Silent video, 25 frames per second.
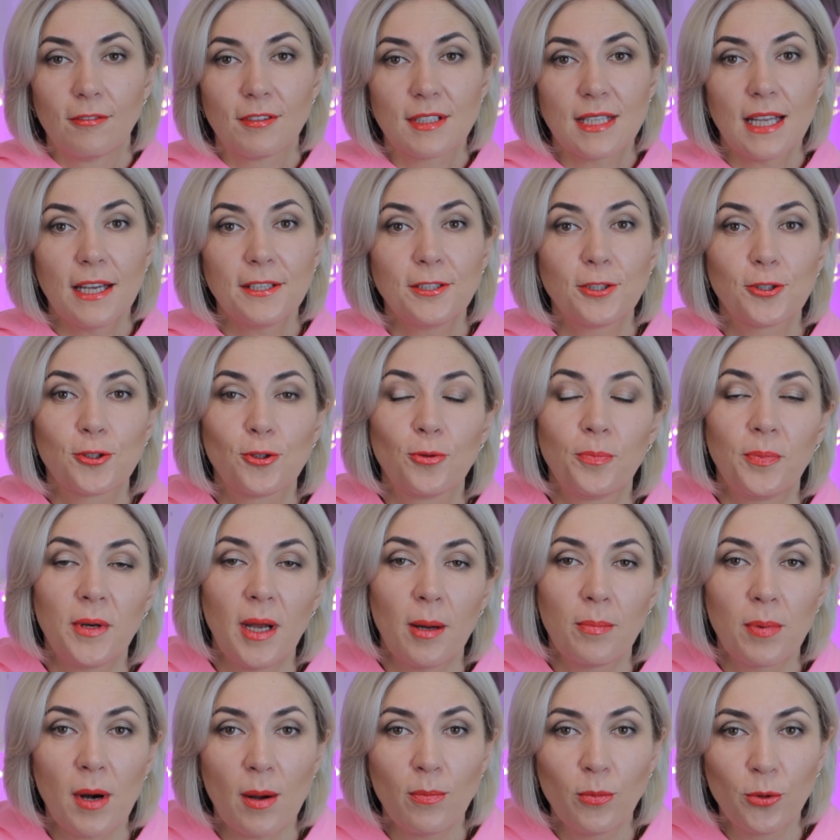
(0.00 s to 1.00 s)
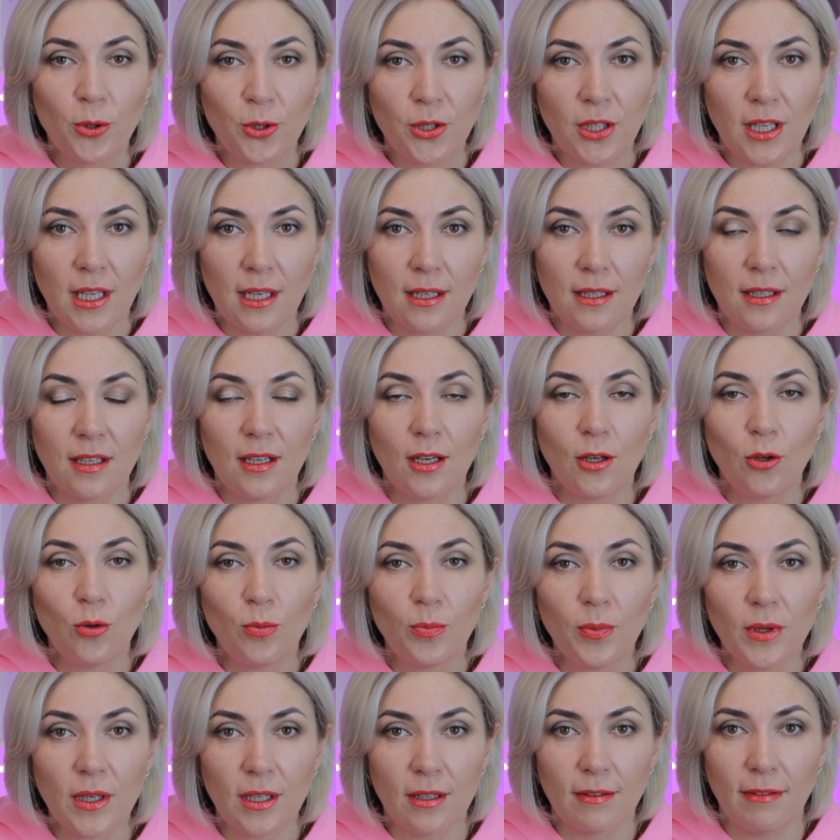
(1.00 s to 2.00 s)
Вы знаете, что при обработке
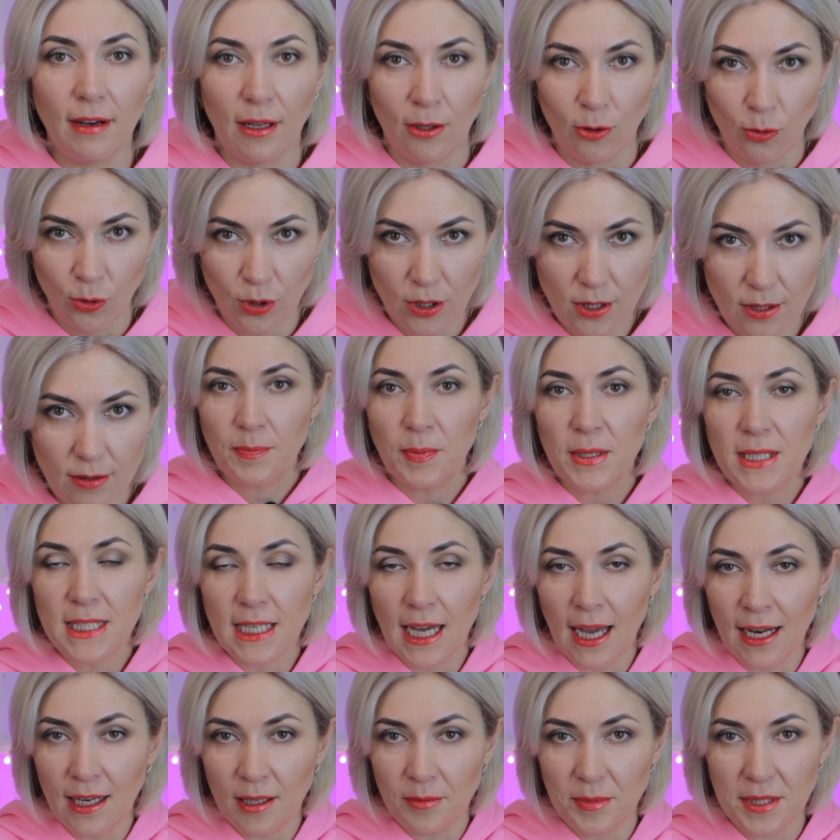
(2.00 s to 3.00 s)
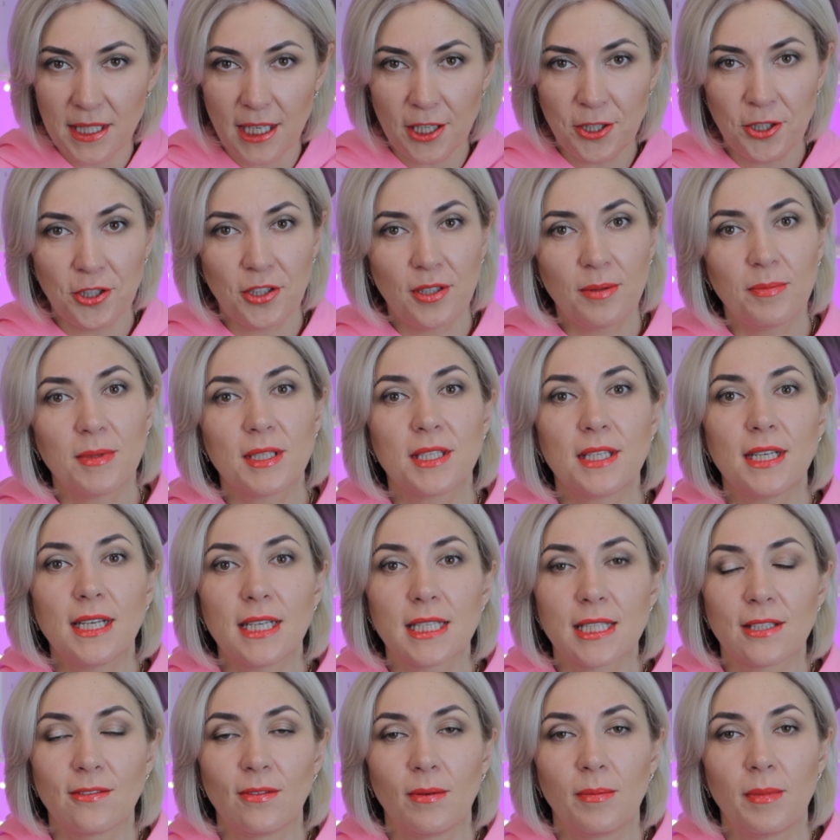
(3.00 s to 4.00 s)
любых волос специальными защитными
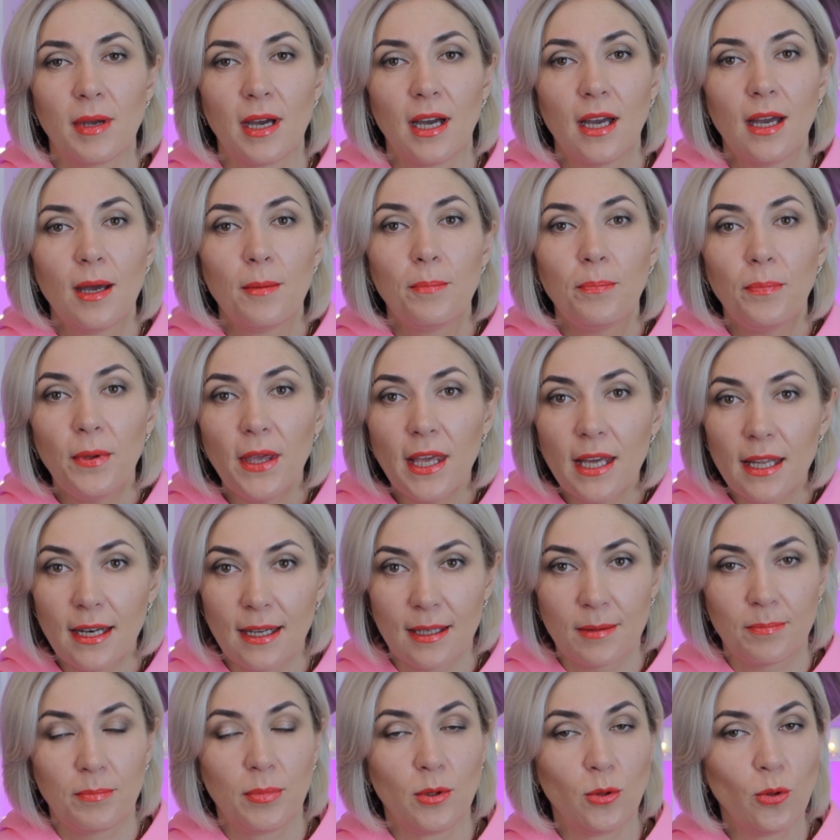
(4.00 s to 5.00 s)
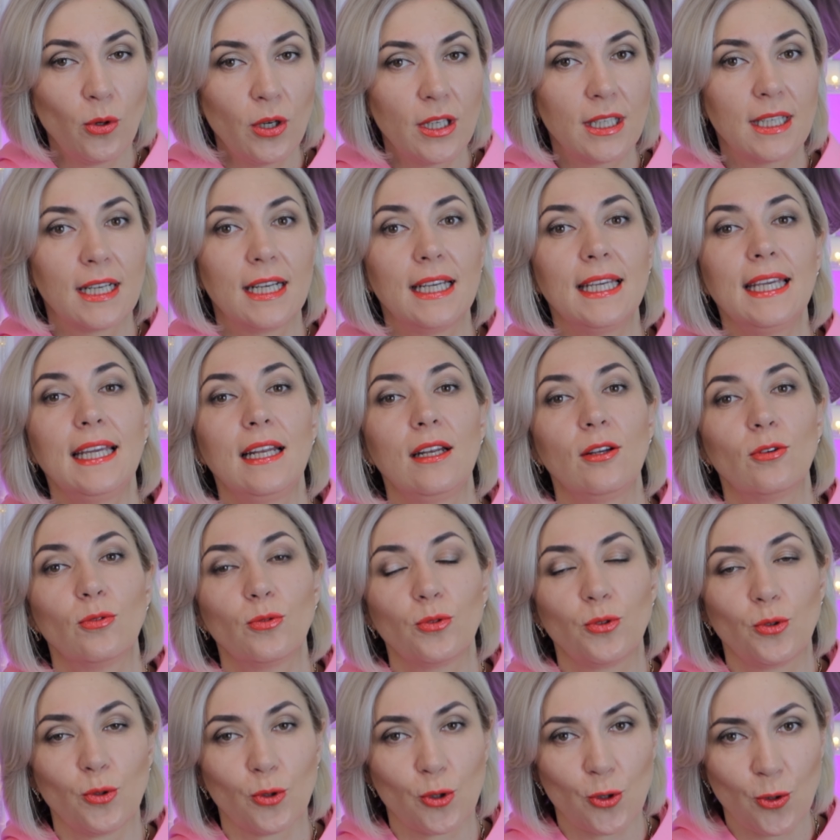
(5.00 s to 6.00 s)
средствами перед плойкой или
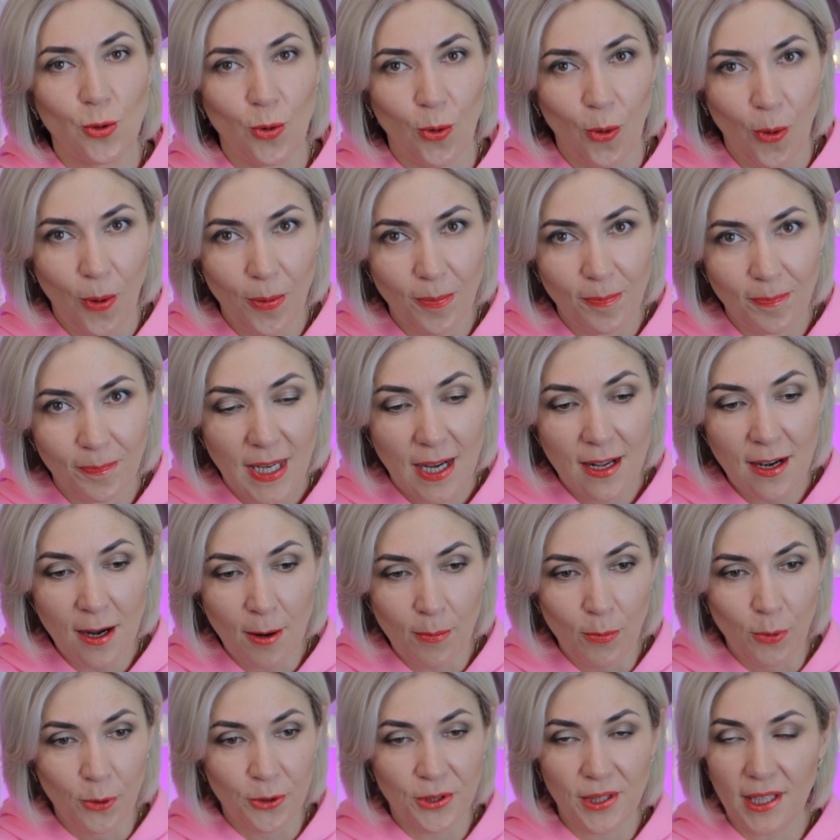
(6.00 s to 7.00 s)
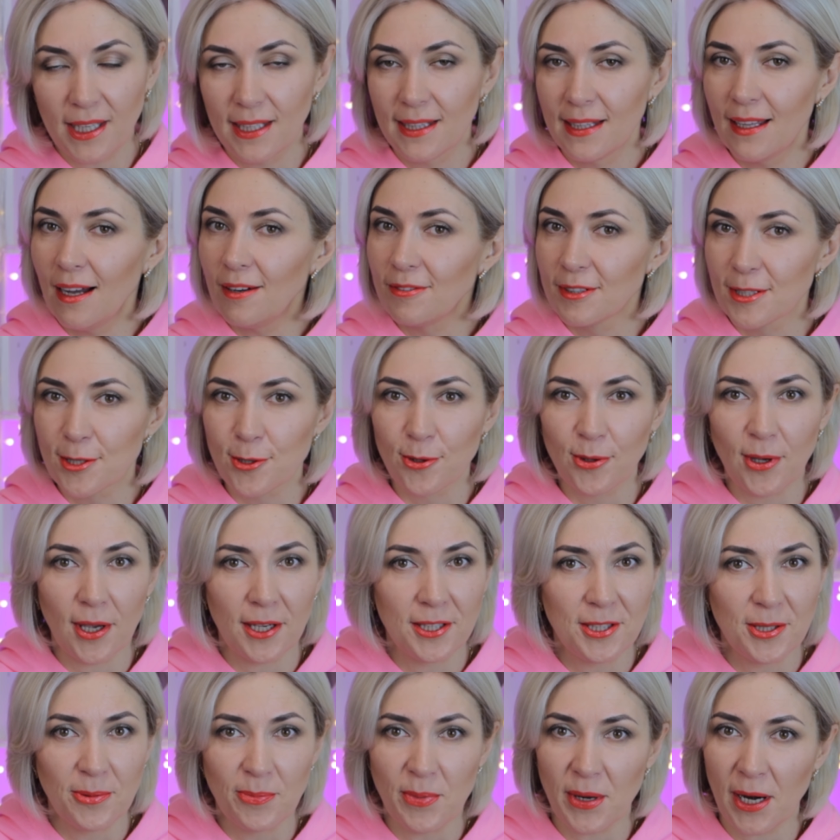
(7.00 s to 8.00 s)
утюжком, работая на
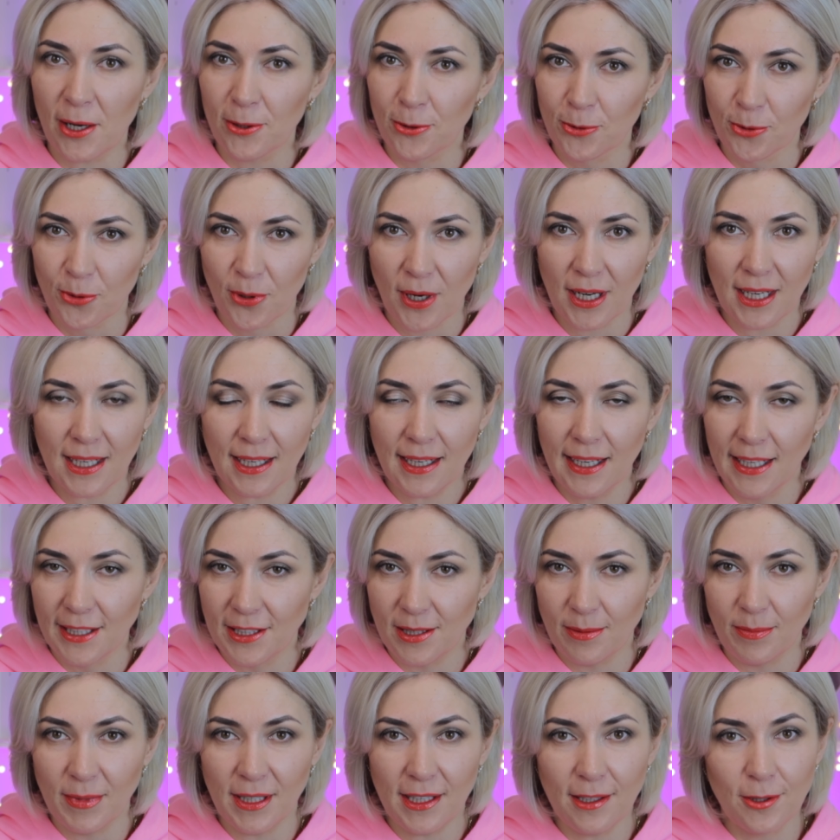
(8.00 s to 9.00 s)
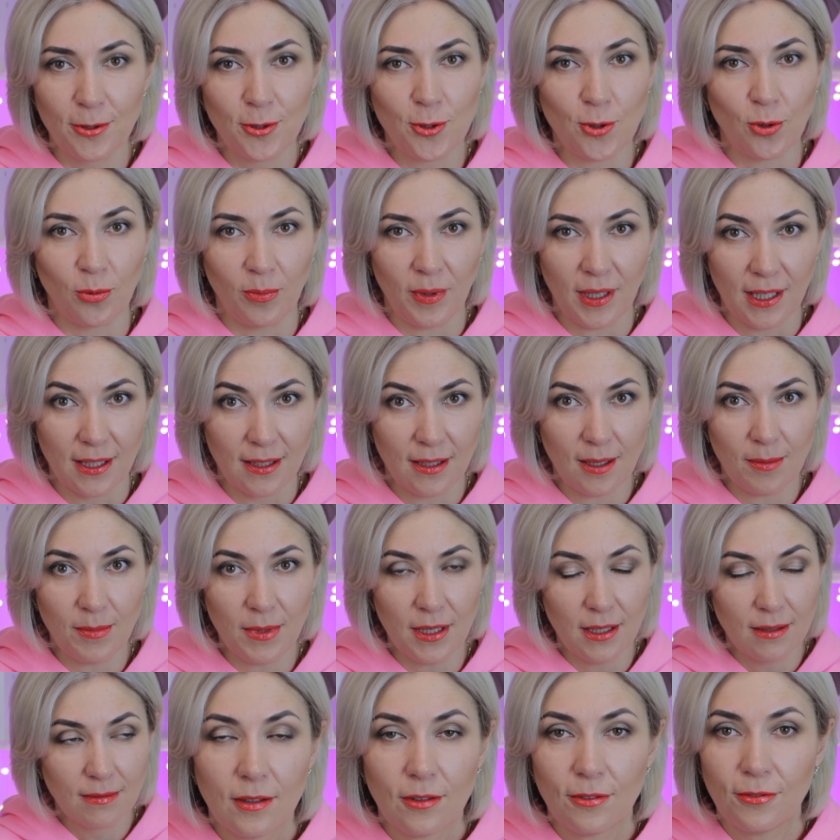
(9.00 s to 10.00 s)
высоких температурах этими
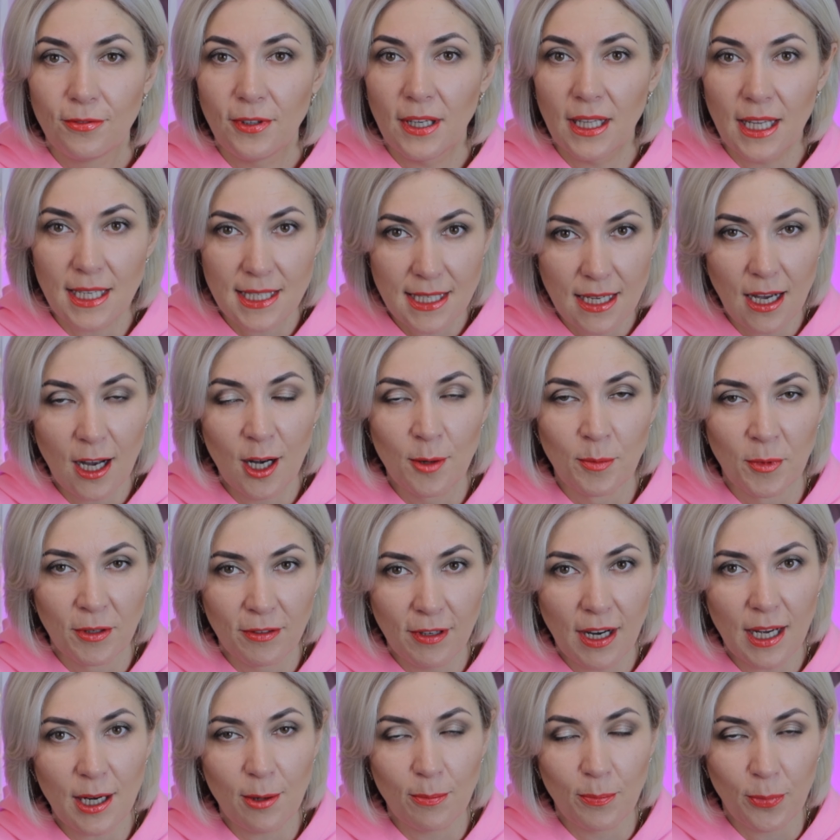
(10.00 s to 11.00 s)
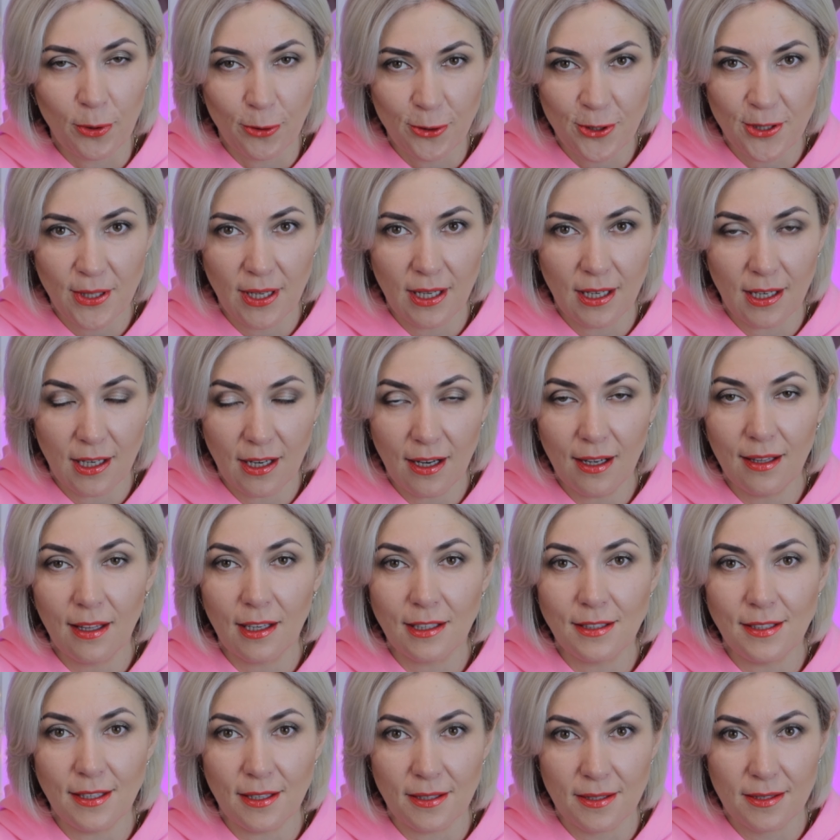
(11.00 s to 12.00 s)
инструментами, в волосах мы варим просто
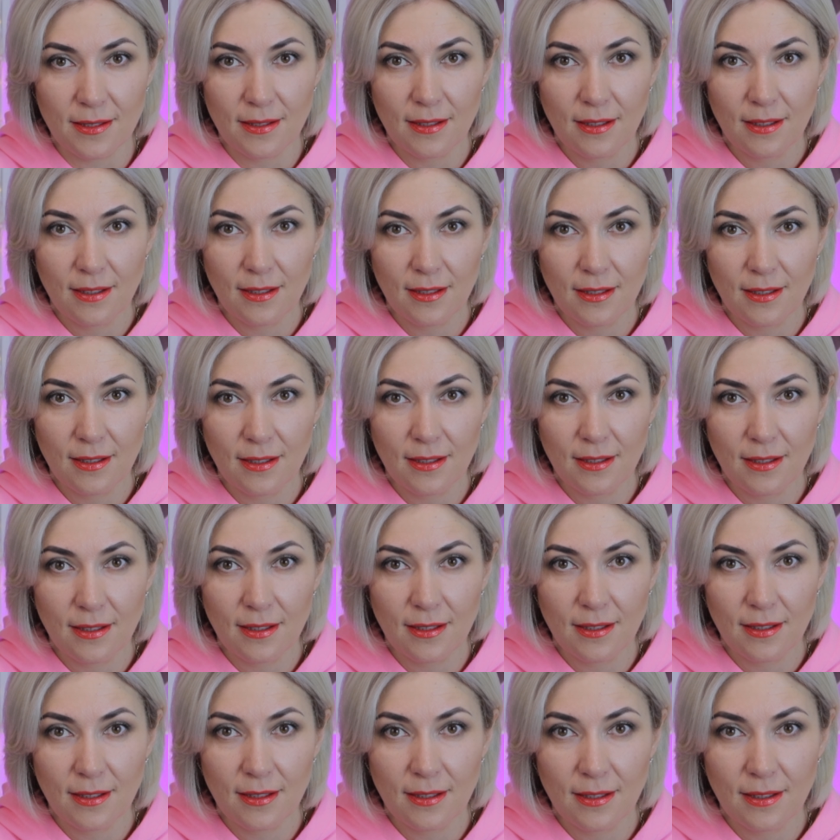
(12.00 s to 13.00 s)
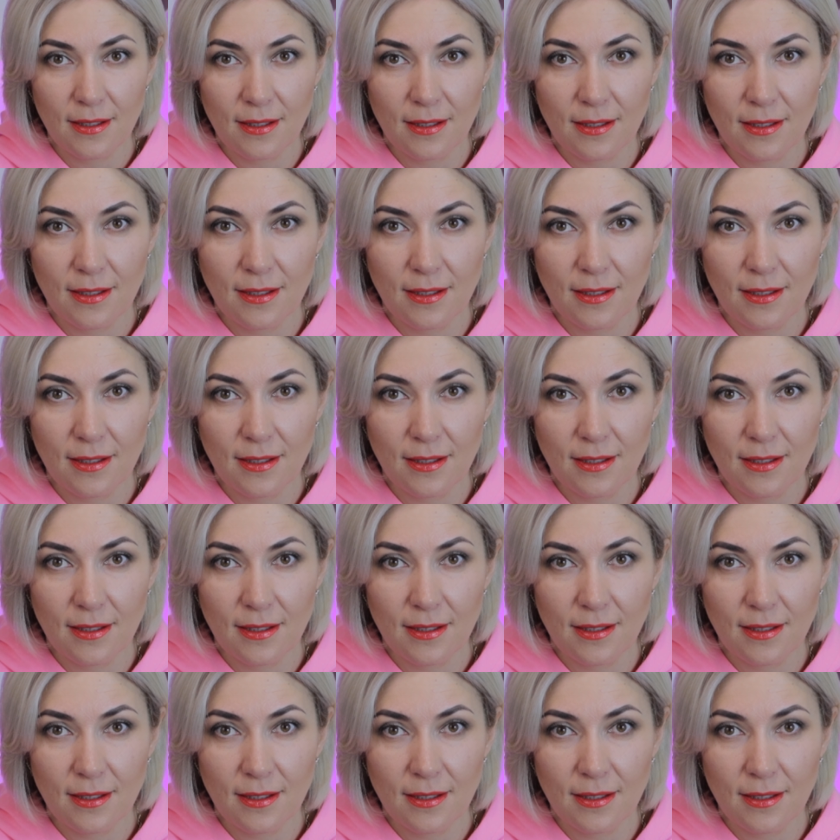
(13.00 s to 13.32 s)
холодец. Yeah.